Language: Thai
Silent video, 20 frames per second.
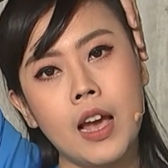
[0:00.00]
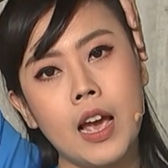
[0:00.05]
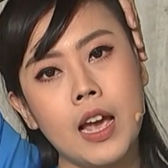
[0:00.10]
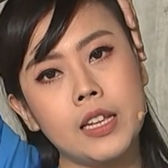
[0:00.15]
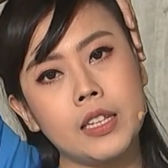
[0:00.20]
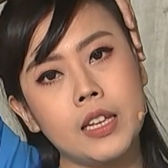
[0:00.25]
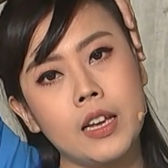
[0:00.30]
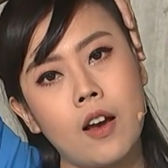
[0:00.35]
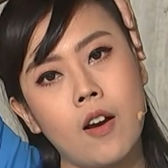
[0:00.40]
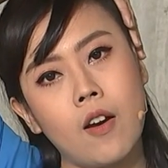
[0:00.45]

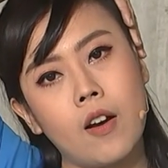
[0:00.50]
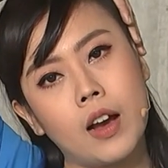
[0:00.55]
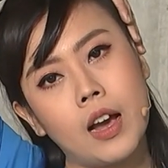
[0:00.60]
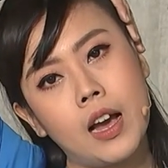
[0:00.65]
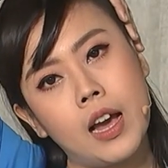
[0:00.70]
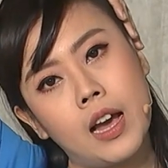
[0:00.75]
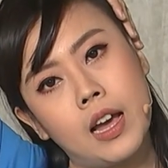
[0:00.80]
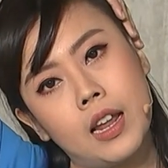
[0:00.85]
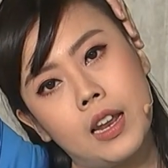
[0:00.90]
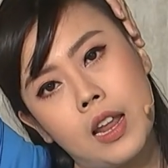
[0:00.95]
หายใจออก
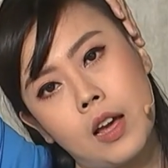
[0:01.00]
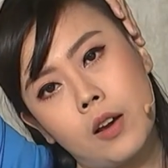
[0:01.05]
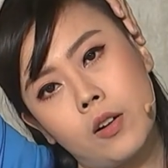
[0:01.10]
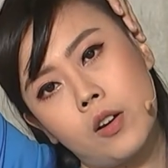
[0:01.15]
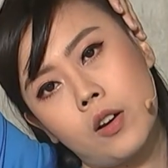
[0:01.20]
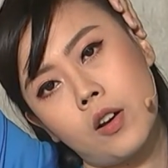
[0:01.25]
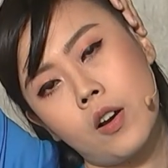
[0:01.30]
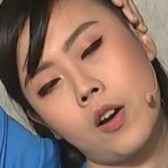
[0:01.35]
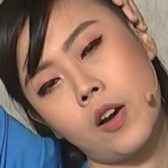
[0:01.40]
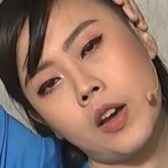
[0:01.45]
ค่ะแล้ว
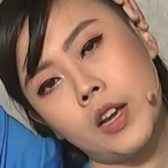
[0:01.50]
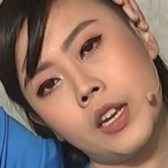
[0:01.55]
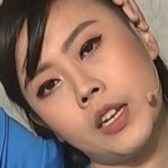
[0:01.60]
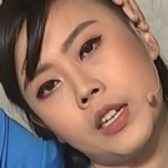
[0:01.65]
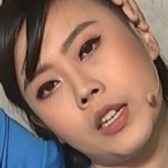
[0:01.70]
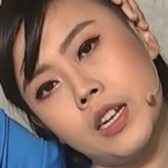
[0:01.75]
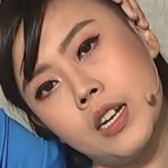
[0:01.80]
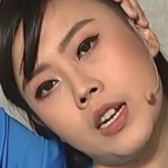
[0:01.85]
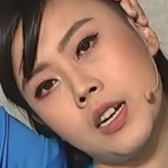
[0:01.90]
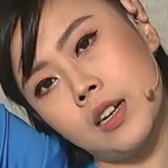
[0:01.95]
ค่อ
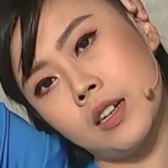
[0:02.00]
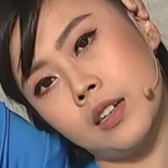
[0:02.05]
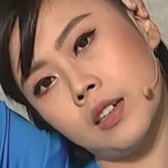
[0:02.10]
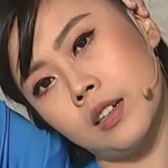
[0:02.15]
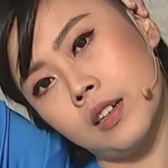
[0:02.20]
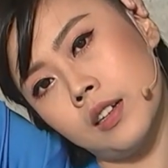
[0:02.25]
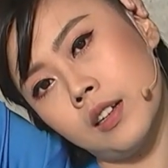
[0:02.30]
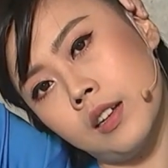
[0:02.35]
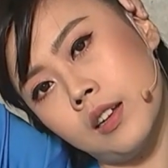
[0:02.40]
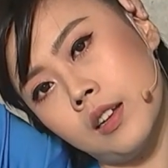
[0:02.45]
ยๆดึง
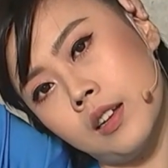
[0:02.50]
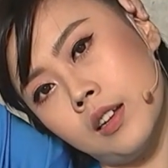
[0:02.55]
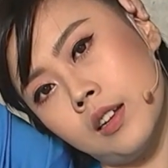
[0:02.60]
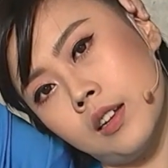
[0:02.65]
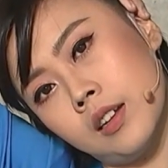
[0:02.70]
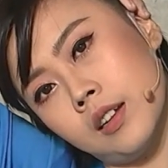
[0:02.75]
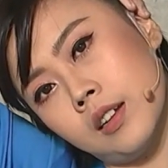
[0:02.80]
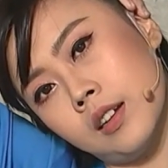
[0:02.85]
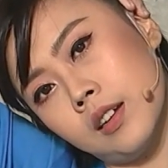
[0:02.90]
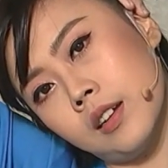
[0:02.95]

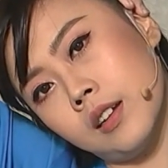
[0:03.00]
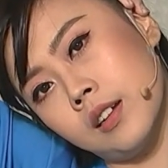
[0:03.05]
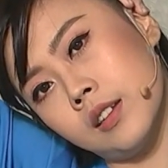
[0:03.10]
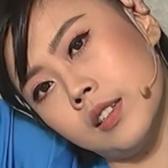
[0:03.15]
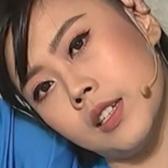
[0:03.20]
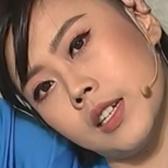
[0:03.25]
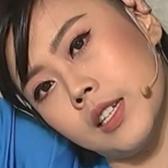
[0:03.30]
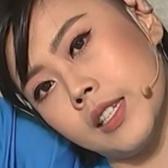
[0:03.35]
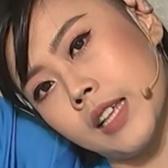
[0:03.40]
ศีร